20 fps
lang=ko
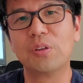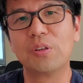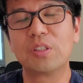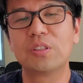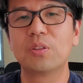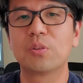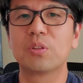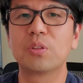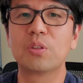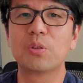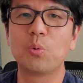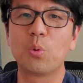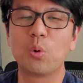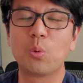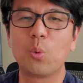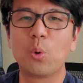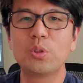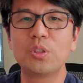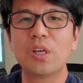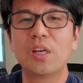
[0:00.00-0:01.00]
그래서 그걸 오늘
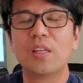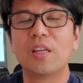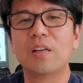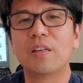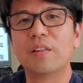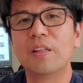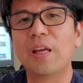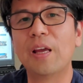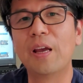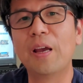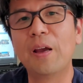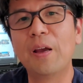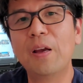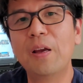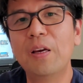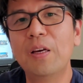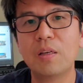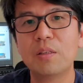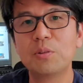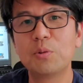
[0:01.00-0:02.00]
고쳐야 되는데,
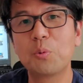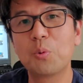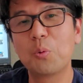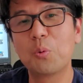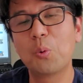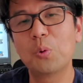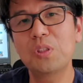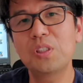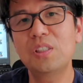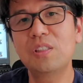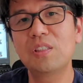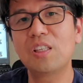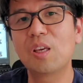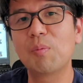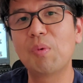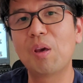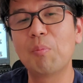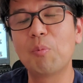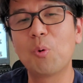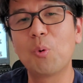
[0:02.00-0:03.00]
그래서 그거 고치는
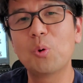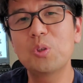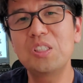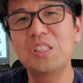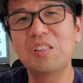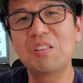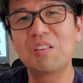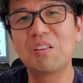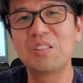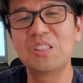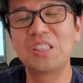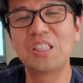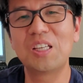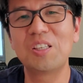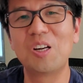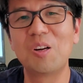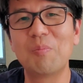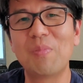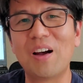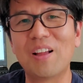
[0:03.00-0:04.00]
김에 뭐 고치는 거는 시간이
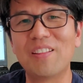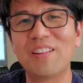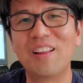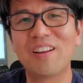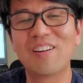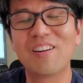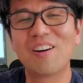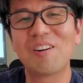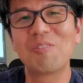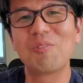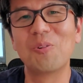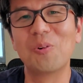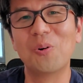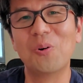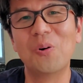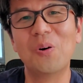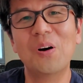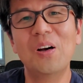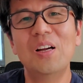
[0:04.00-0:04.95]
얼마 안 될 것 같고,